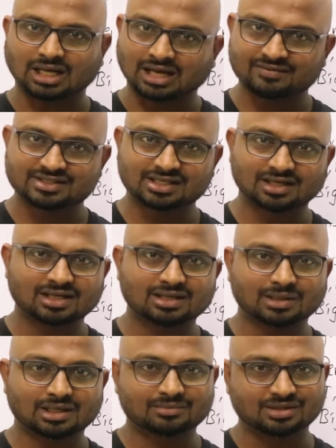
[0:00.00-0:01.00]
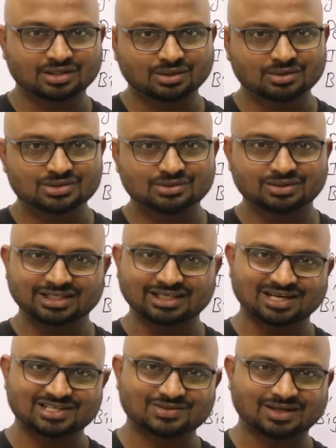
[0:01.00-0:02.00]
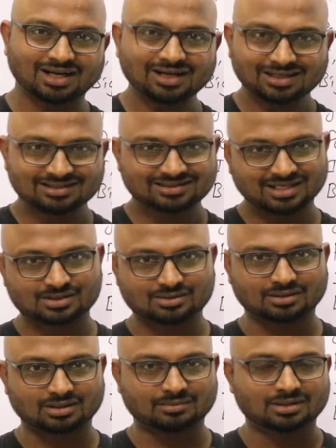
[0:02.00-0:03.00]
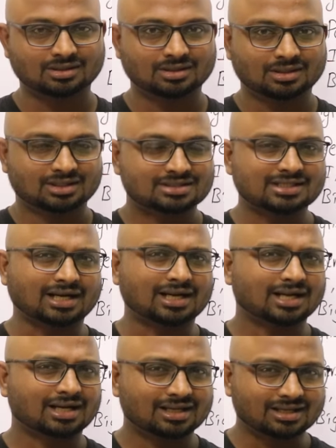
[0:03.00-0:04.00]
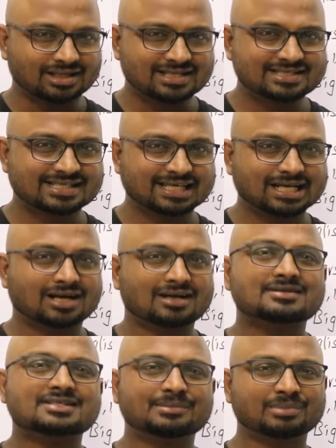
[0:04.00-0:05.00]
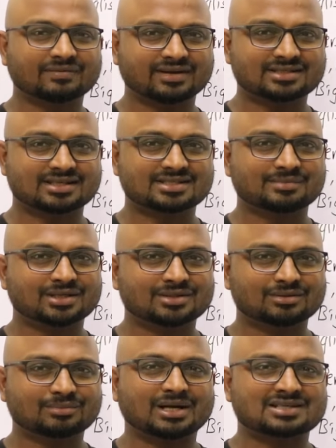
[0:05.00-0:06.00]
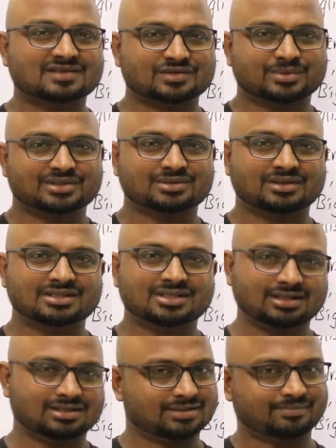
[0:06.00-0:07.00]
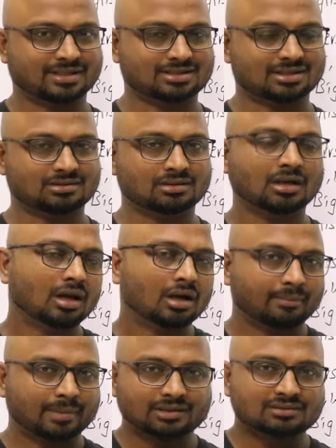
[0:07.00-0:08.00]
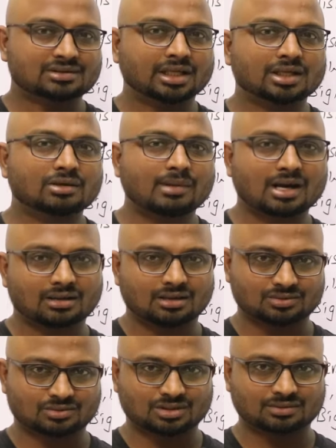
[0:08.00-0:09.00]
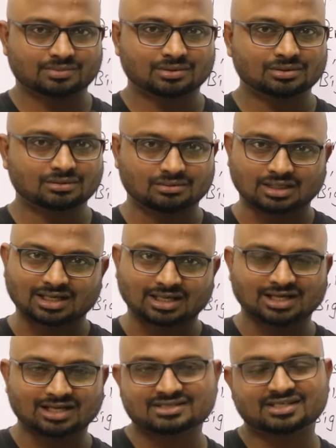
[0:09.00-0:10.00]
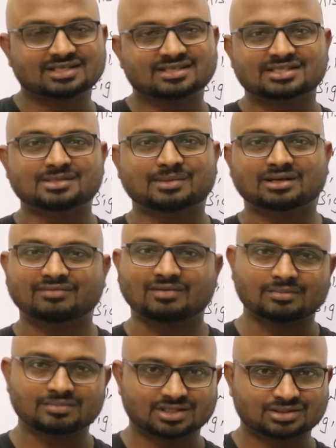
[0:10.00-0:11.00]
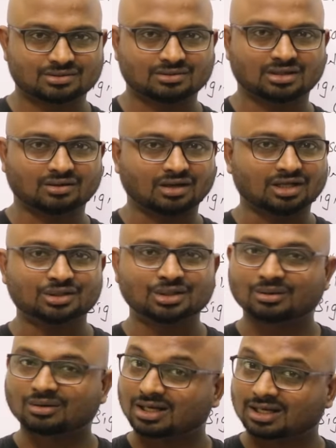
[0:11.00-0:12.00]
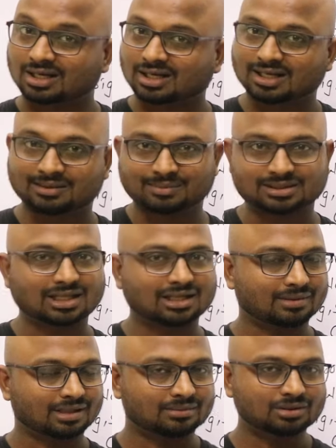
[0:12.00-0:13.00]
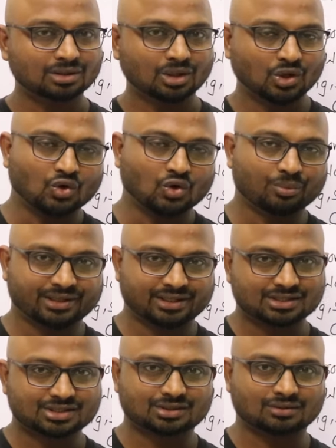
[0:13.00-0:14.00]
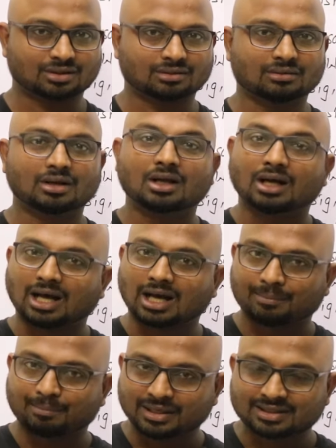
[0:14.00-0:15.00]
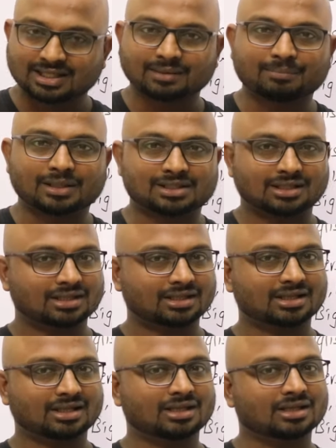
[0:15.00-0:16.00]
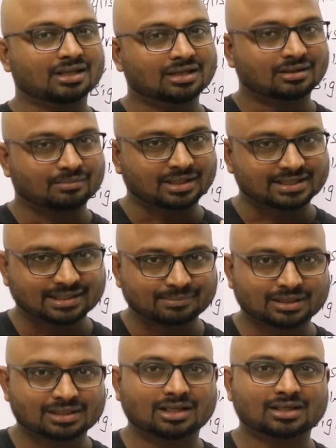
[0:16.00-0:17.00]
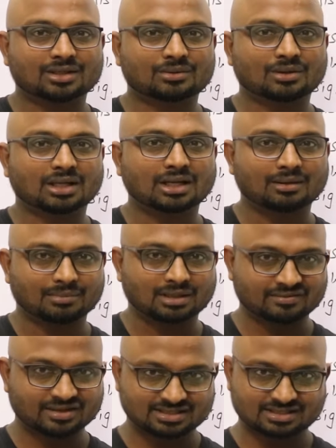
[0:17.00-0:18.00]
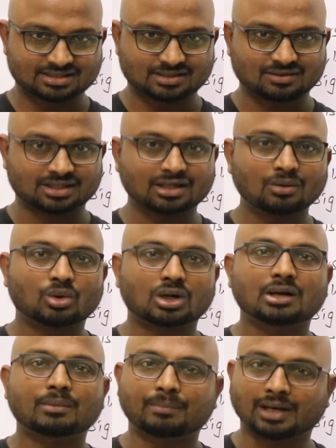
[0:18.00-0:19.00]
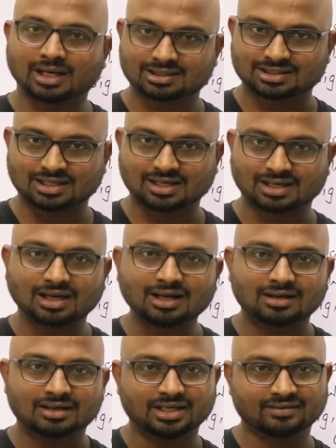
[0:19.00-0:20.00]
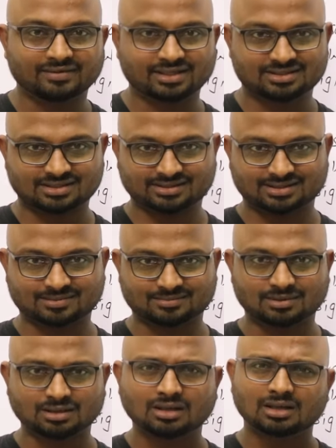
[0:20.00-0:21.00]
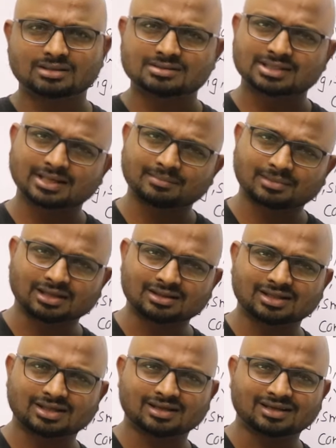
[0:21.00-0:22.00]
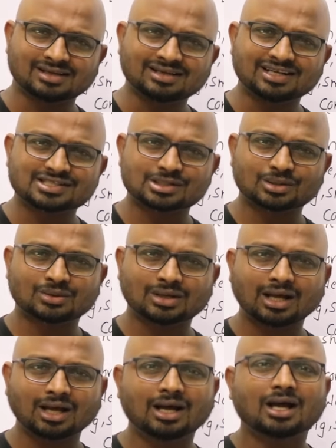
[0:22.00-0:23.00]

ఆ విషయాలన్నీ మనం ఈరోజు ఈ క్లాస్ ద్వారా తెలుసుకుందాం చాలా ఈజీగా సింప్లిఫై చేసి మీకు పార్ట్స్ ఆఫ్ స్పీచ్ గురించి చెప్పేస్తారు మనం తెలుగు మాట్లాడుతున్నప్పుడు రకరకాల సెంటెన్సెస్ని మనం ఫామ్ చేస్తూ ఉంటాం అందులో రకరకాల పదాలను మనము ఉపయోగిస్తూ ఉంటాం ఆ ప్రతి పదానికి ప్రతి పదాన్ని కూడా మనం ఏం చేసామంటే ఒక పార్ట్ లాగా డివైడ్ చేసాము సేమ్ అంతే ఇంగ్లీష్లో కూడా